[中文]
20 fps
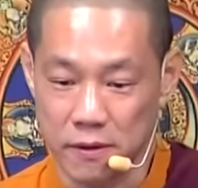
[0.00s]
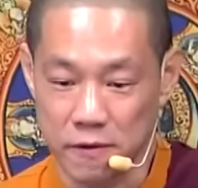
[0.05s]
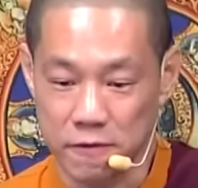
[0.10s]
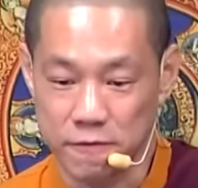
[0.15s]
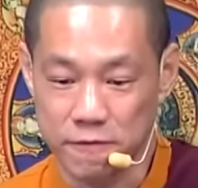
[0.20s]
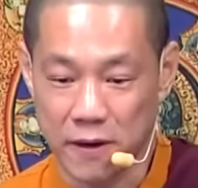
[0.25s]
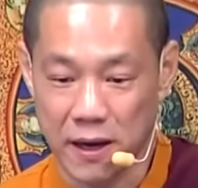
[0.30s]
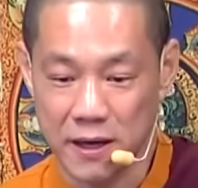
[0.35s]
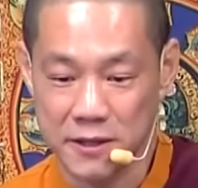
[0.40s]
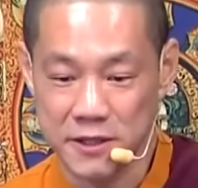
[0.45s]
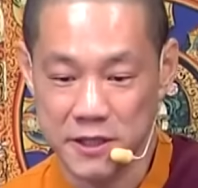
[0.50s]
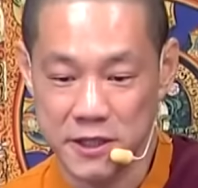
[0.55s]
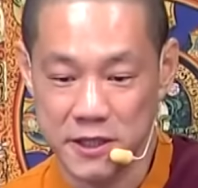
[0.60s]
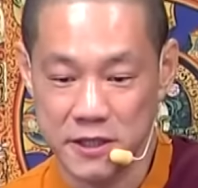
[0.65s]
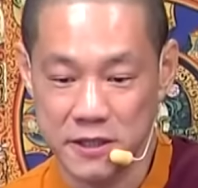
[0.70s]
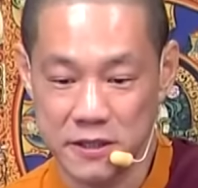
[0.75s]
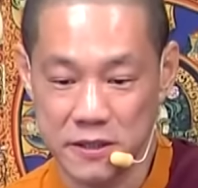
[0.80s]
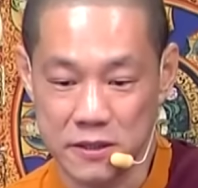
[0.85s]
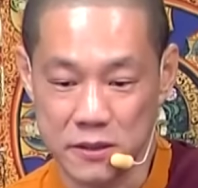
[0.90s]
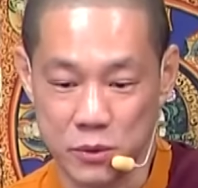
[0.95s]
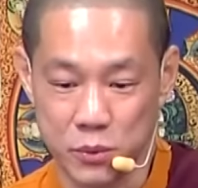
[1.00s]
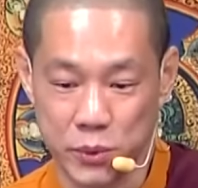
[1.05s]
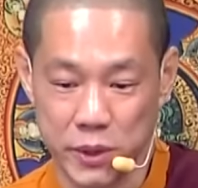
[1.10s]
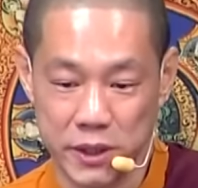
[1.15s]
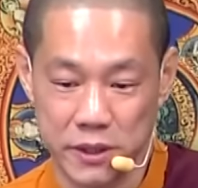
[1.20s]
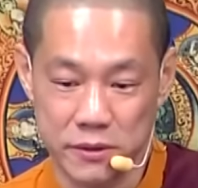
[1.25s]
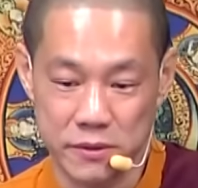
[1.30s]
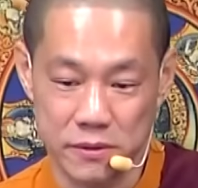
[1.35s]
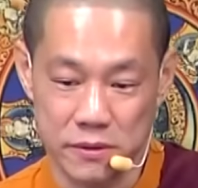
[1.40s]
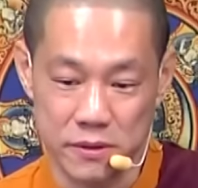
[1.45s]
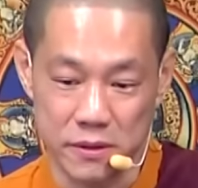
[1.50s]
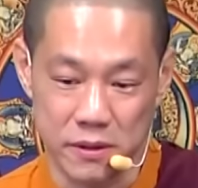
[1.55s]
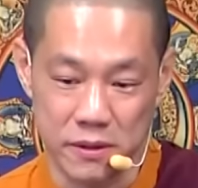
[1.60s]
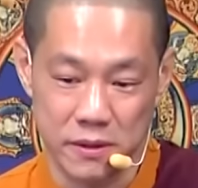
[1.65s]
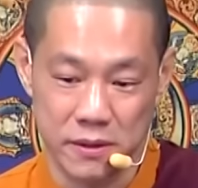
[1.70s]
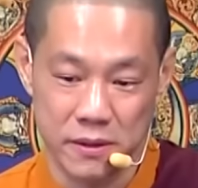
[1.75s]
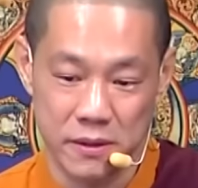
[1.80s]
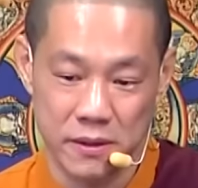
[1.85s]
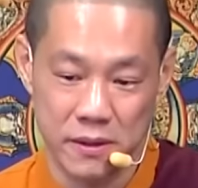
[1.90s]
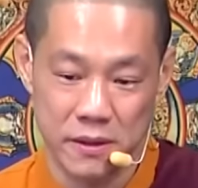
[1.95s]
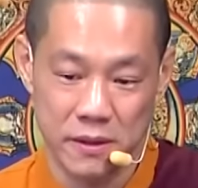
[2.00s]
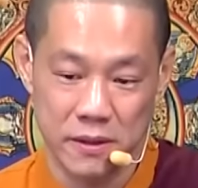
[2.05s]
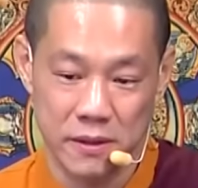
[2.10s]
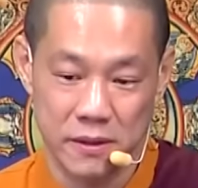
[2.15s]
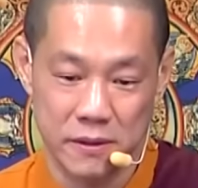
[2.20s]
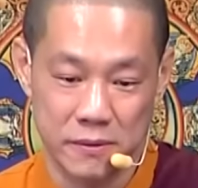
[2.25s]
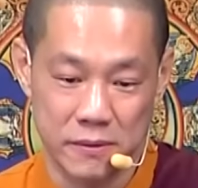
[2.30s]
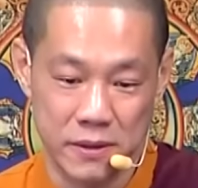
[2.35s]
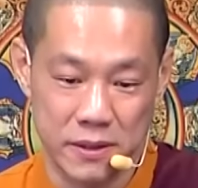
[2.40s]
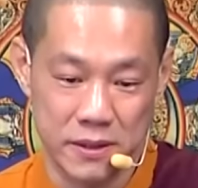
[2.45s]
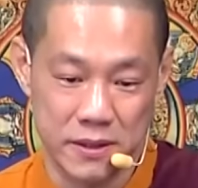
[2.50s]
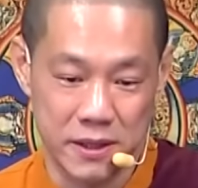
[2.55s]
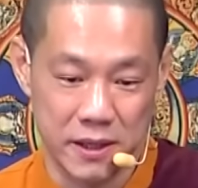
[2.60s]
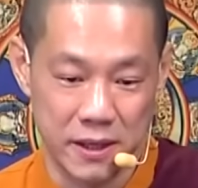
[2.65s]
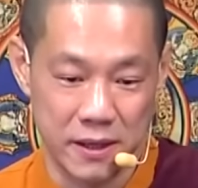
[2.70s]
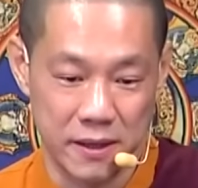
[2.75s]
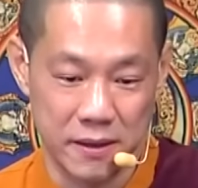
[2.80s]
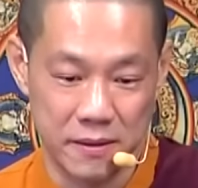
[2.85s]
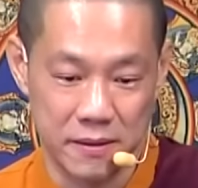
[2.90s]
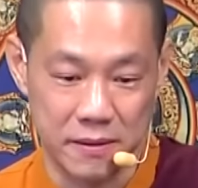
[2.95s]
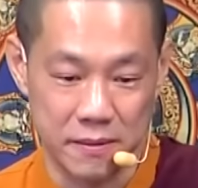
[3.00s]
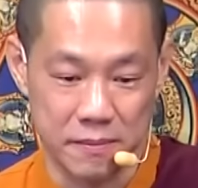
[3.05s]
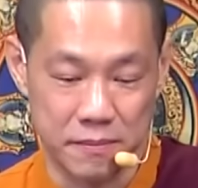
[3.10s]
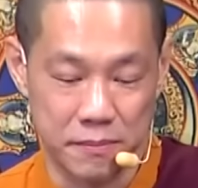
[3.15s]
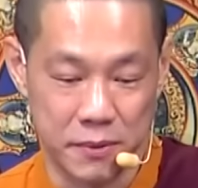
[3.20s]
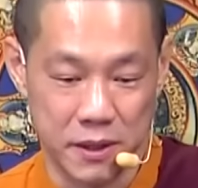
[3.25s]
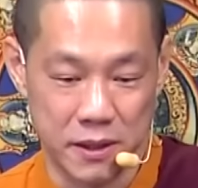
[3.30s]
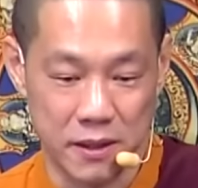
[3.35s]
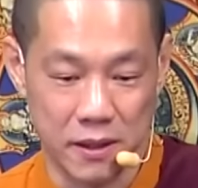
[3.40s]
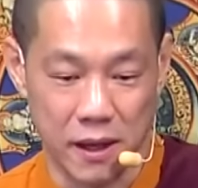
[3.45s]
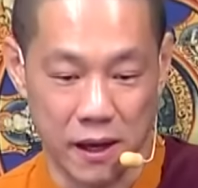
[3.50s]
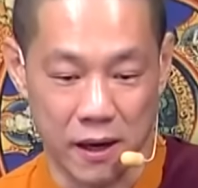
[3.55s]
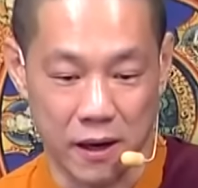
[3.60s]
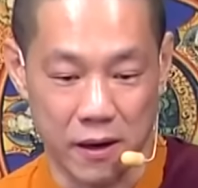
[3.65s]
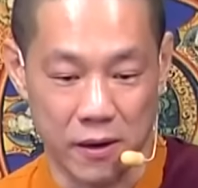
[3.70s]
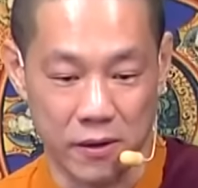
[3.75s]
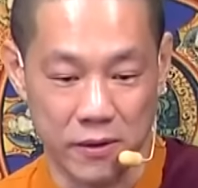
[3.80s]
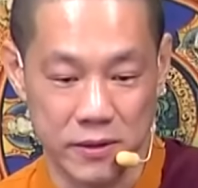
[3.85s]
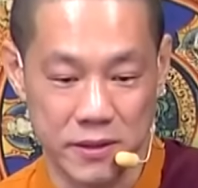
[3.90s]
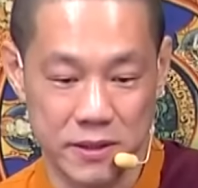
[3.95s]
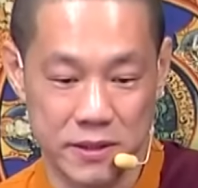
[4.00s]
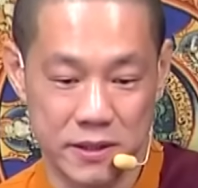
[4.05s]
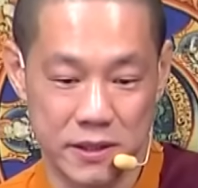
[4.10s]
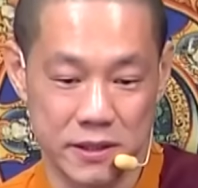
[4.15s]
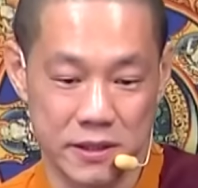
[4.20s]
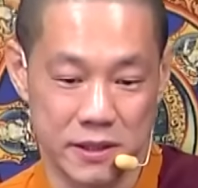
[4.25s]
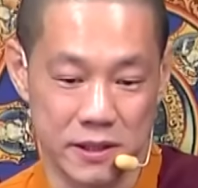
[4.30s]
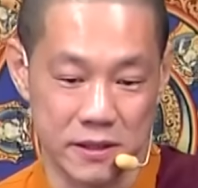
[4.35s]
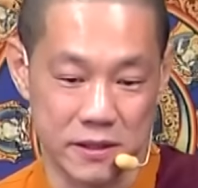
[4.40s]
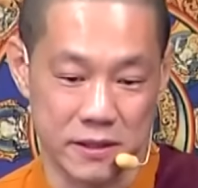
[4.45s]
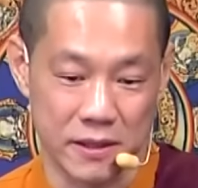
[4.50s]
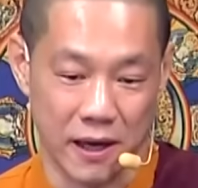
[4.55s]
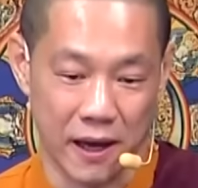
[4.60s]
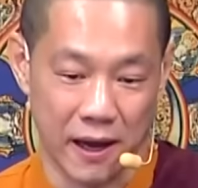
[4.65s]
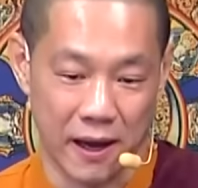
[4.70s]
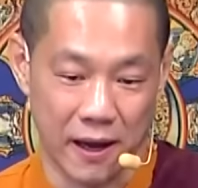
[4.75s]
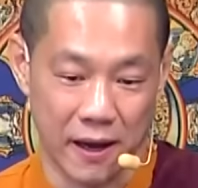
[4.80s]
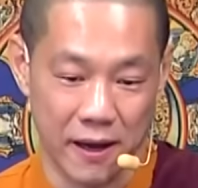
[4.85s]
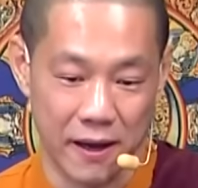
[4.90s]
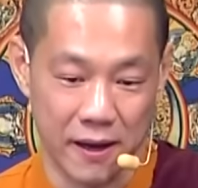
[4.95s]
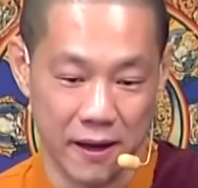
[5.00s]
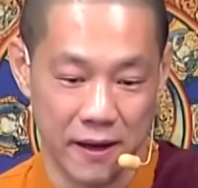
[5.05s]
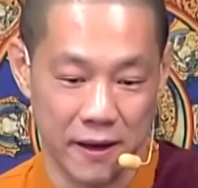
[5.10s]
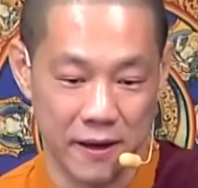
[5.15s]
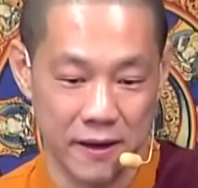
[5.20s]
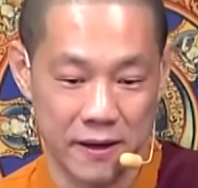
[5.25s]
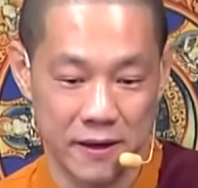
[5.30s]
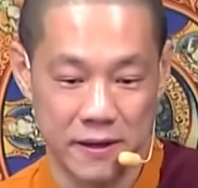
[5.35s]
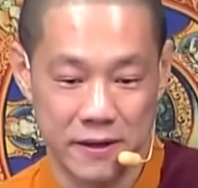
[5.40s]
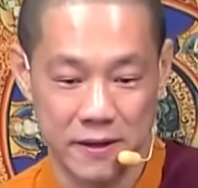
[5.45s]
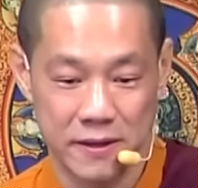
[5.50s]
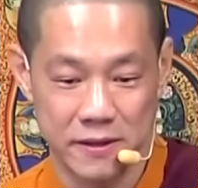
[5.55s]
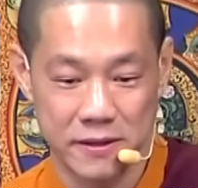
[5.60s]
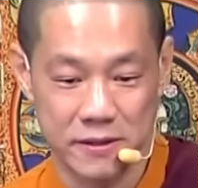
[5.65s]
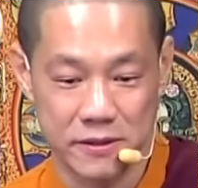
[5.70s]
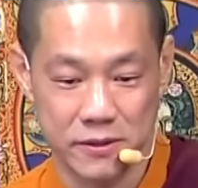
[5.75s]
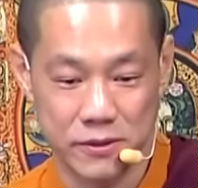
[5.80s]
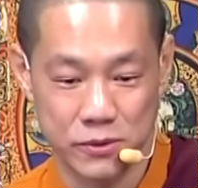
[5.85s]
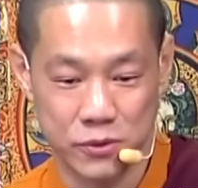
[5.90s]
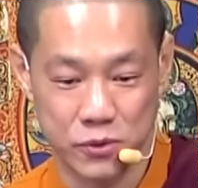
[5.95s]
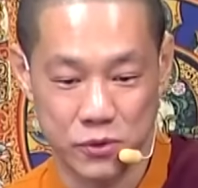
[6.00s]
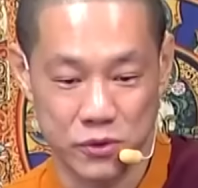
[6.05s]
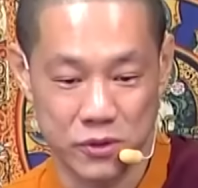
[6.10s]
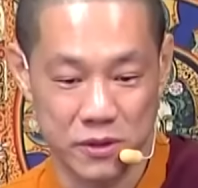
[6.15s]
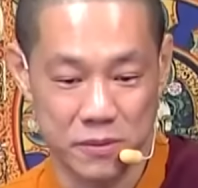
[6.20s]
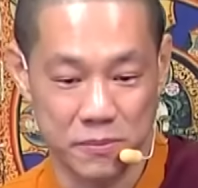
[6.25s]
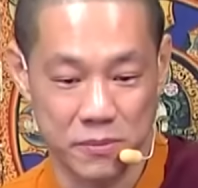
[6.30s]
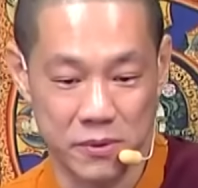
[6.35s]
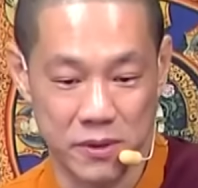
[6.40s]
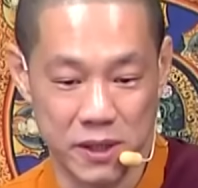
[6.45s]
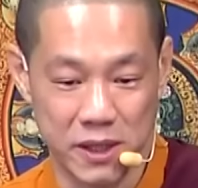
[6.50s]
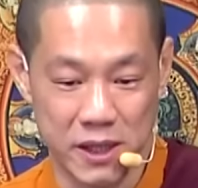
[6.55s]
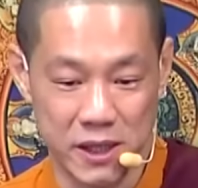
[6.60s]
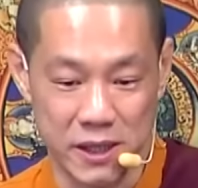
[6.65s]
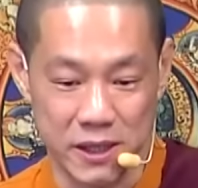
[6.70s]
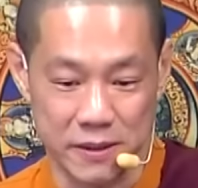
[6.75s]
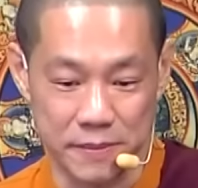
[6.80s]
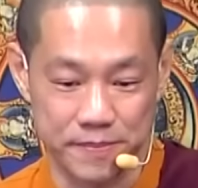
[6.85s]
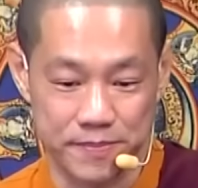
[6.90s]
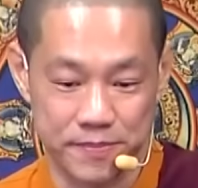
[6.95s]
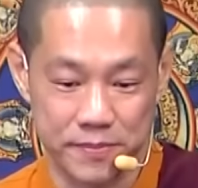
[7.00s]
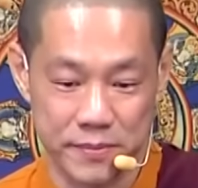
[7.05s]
发心微弱、昏沉、疲劳、记性差、修学不利、